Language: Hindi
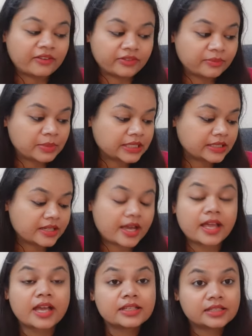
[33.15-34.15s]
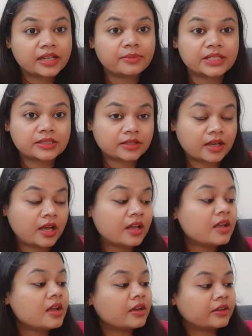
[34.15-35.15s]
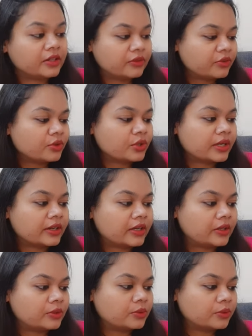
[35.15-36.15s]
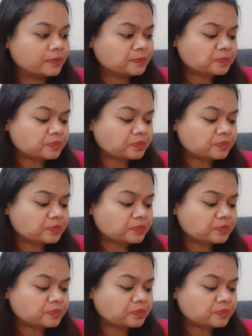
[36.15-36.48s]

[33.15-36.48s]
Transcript: काफ़ी पसंद आया इसलिए मैं इसका रिव्यू कर रही हूँ